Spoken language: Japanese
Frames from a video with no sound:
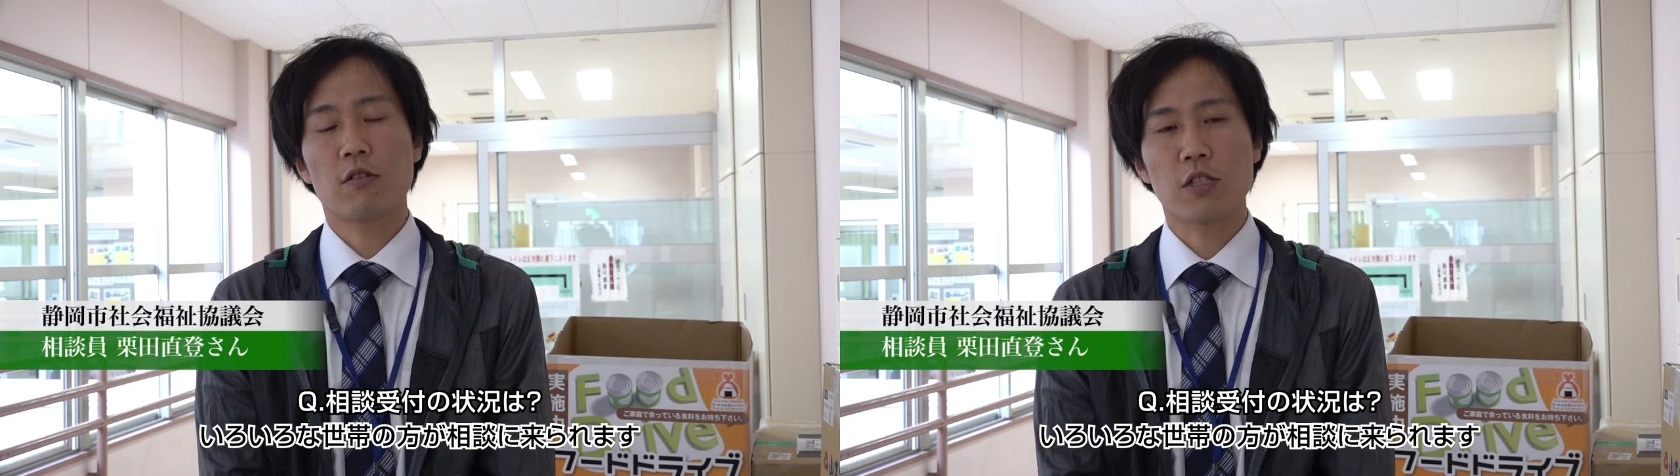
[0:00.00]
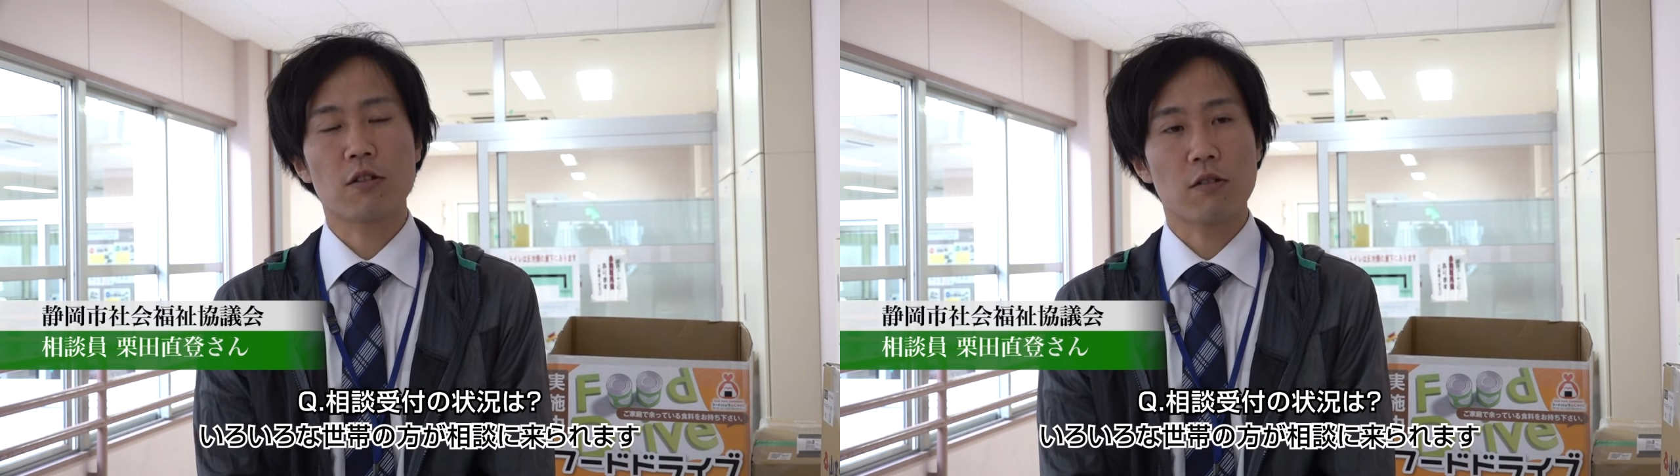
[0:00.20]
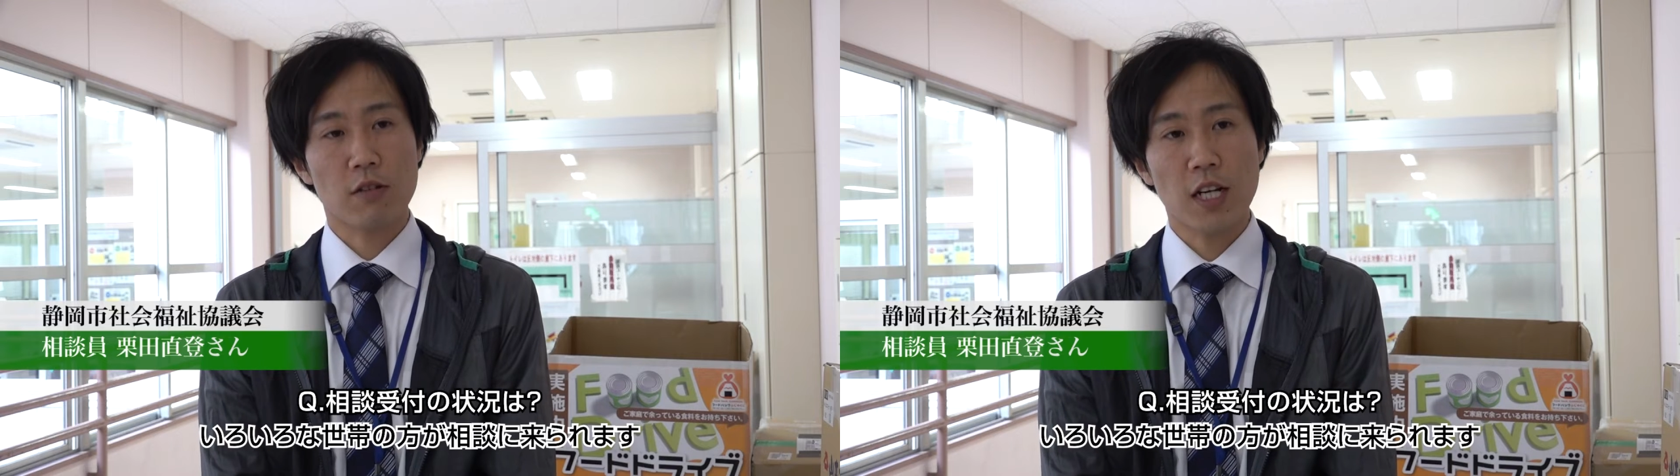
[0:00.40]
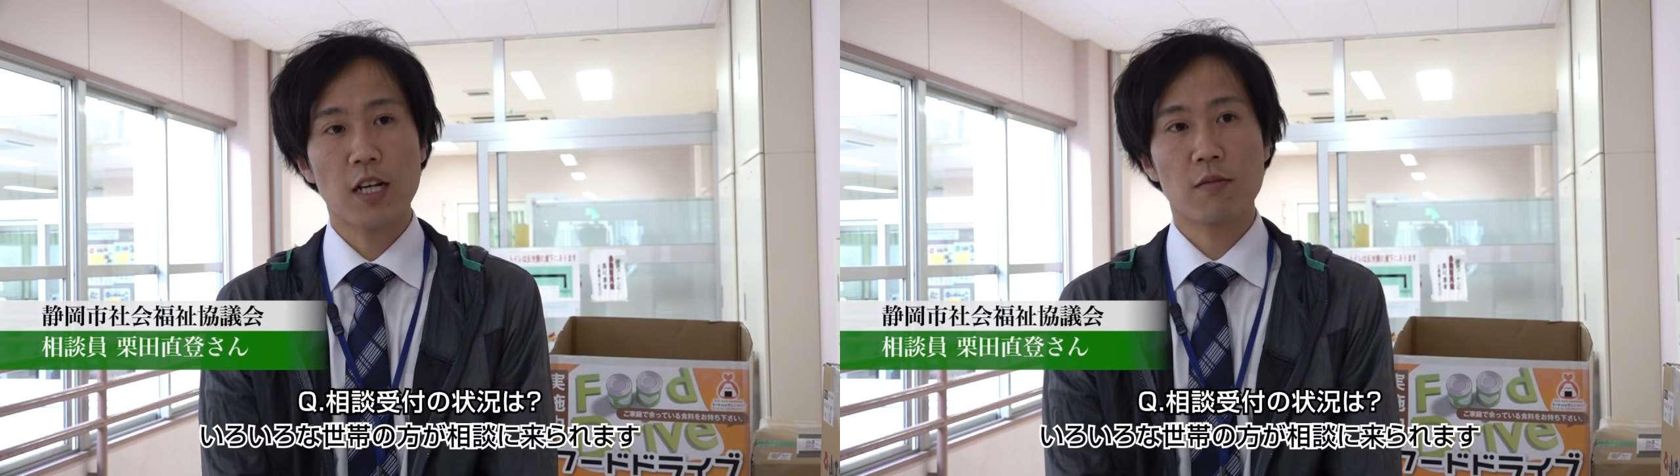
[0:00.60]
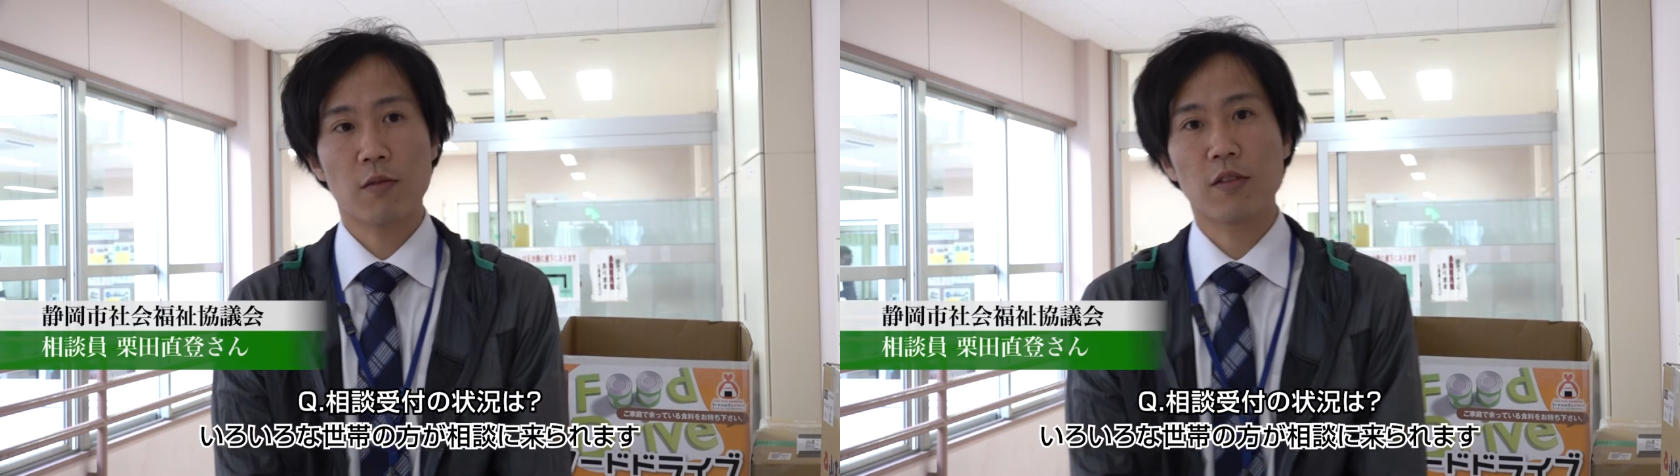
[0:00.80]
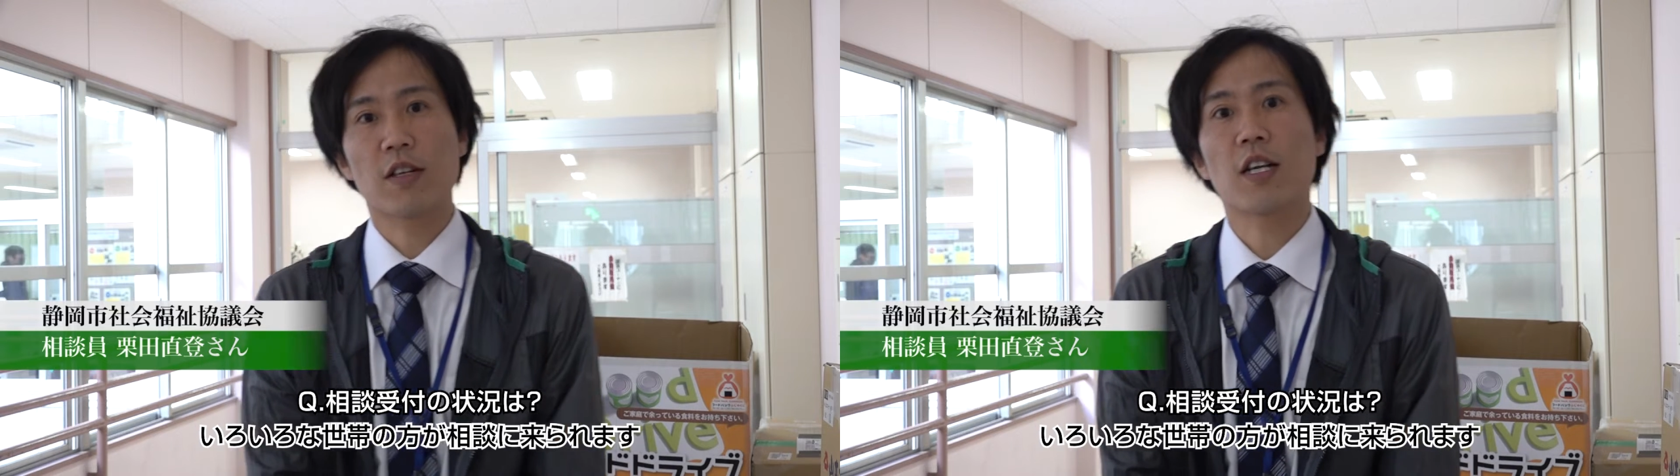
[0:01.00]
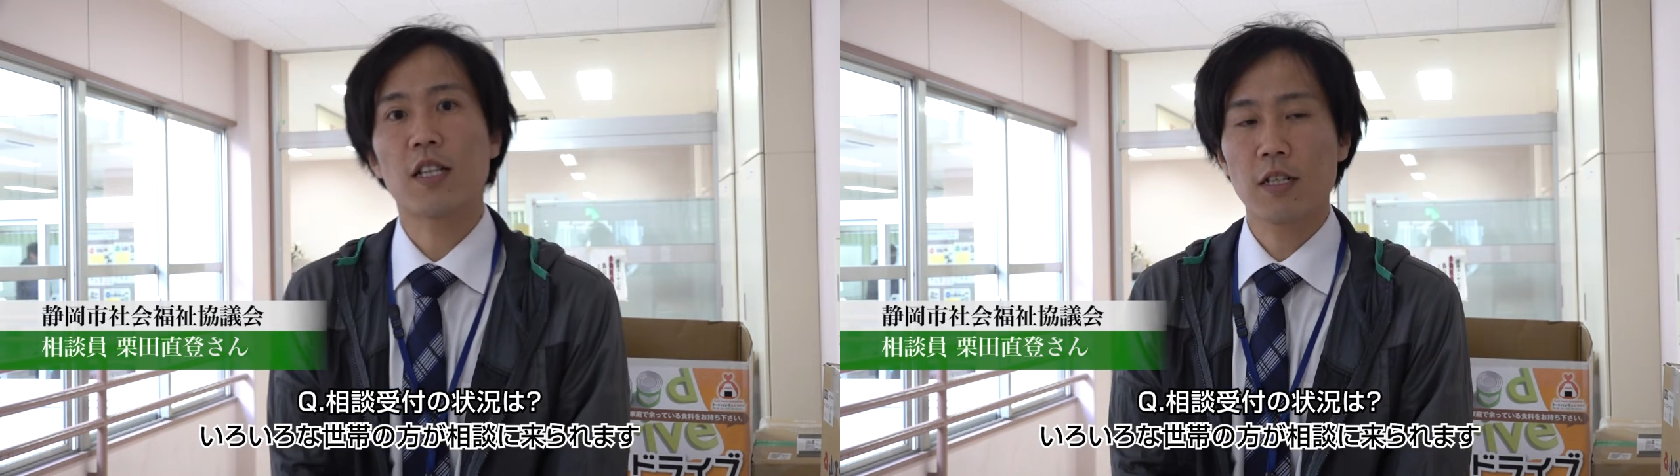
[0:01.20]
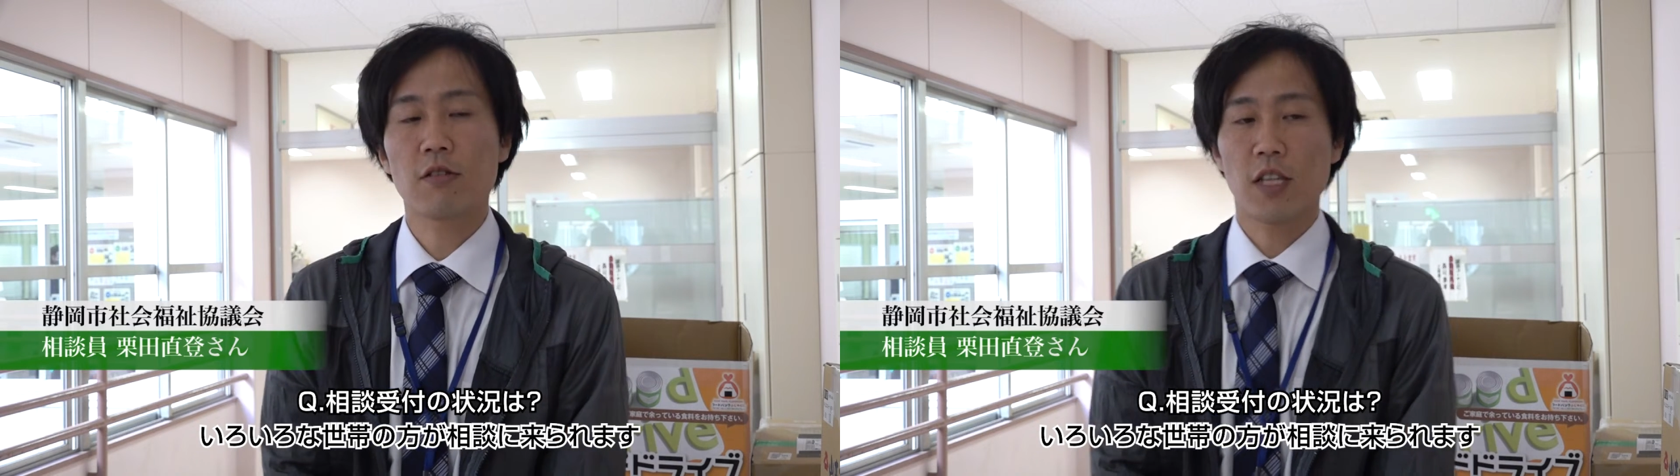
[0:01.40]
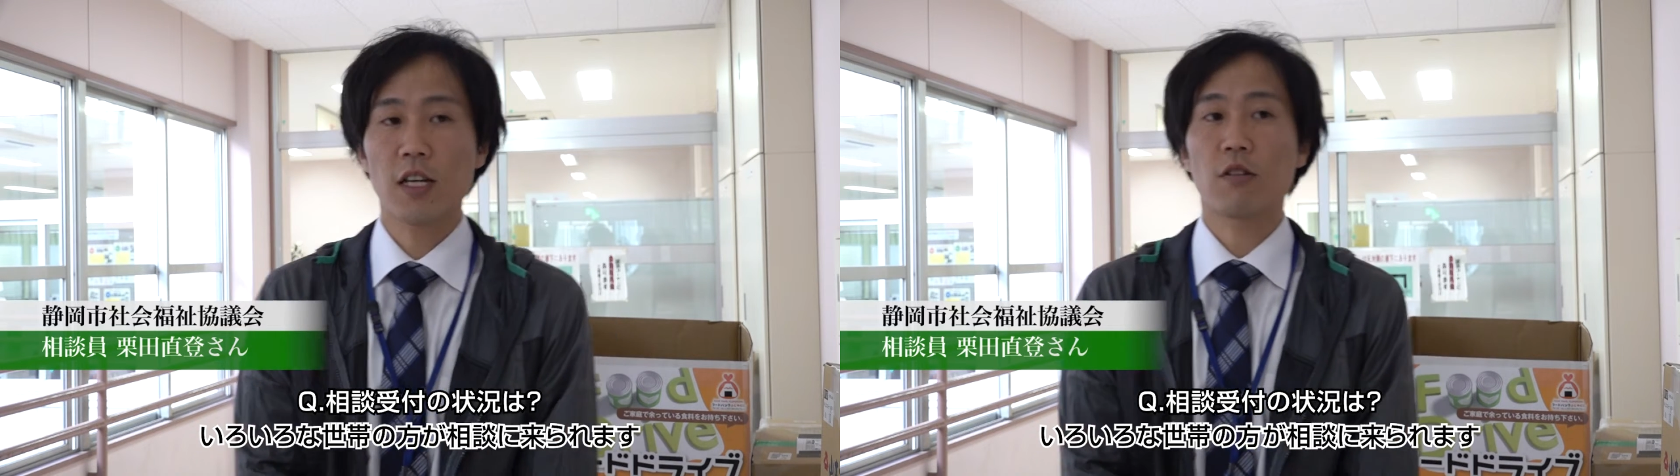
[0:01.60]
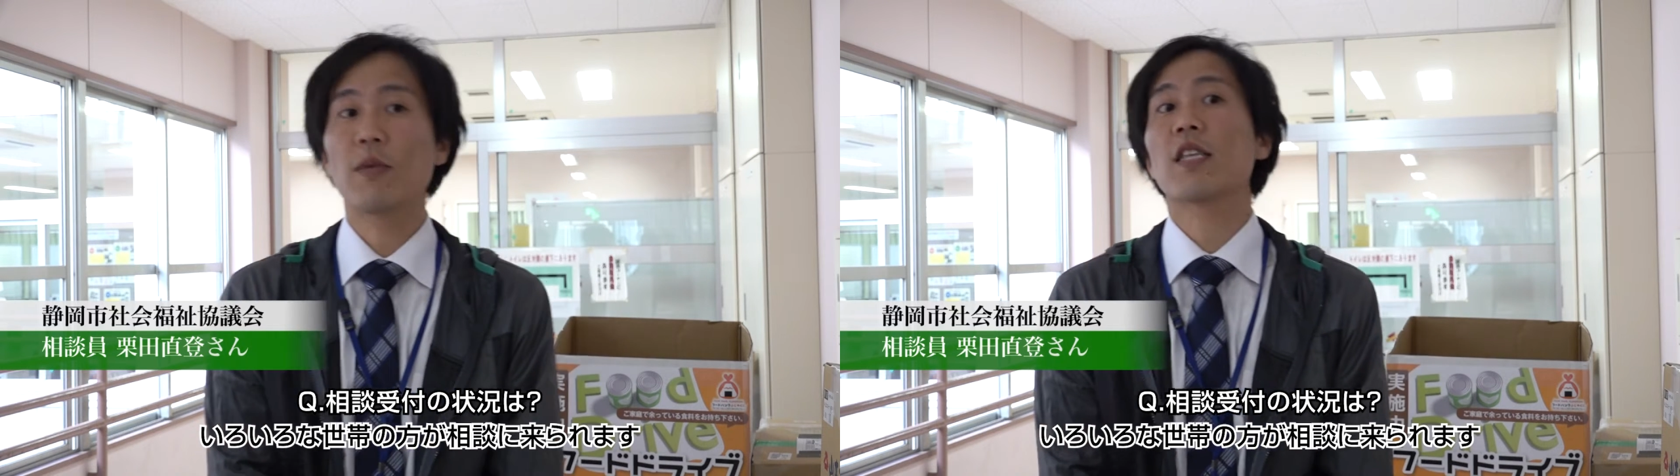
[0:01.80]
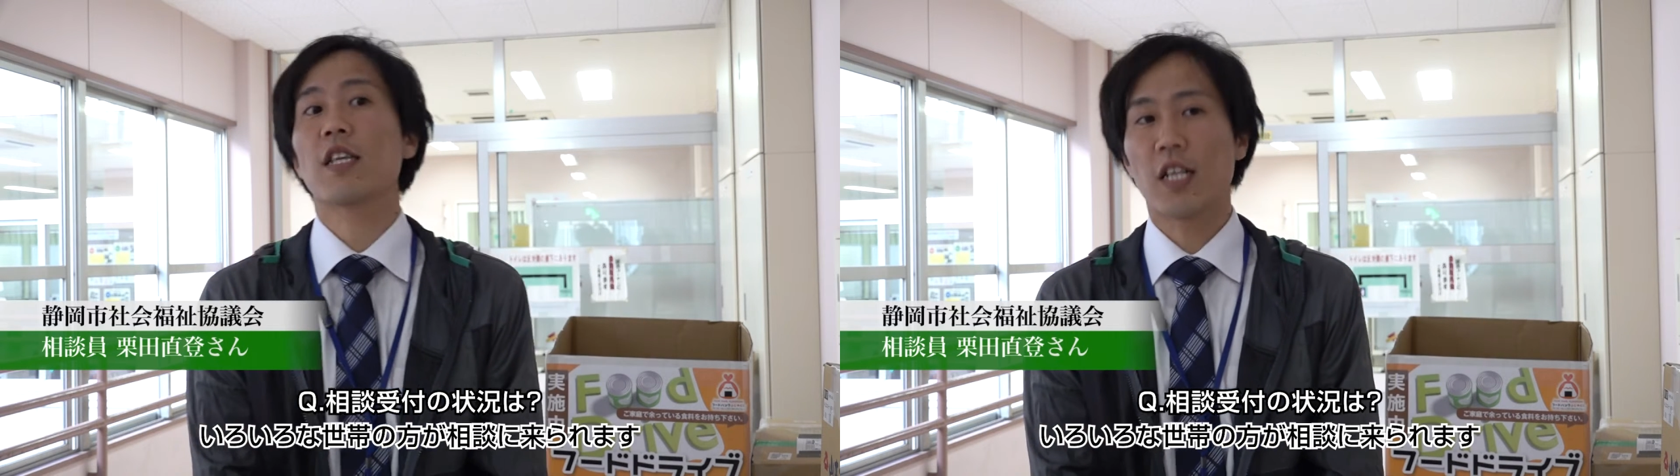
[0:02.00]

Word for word: お仕事が見つからなくて困って